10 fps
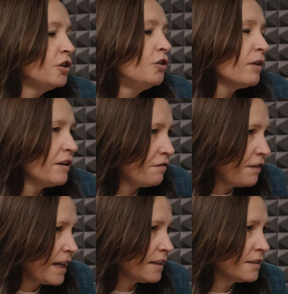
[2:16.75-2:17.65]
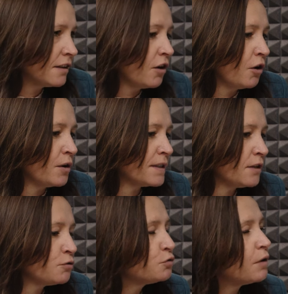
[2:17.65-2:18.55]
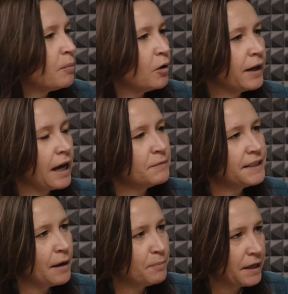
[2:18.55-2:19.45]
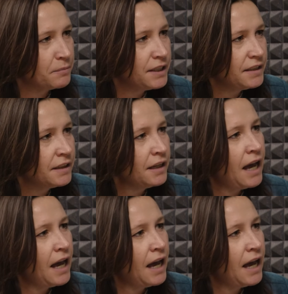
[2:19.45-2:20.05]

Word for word: Dans les faits, euh, c'est surtout un programme qui a permis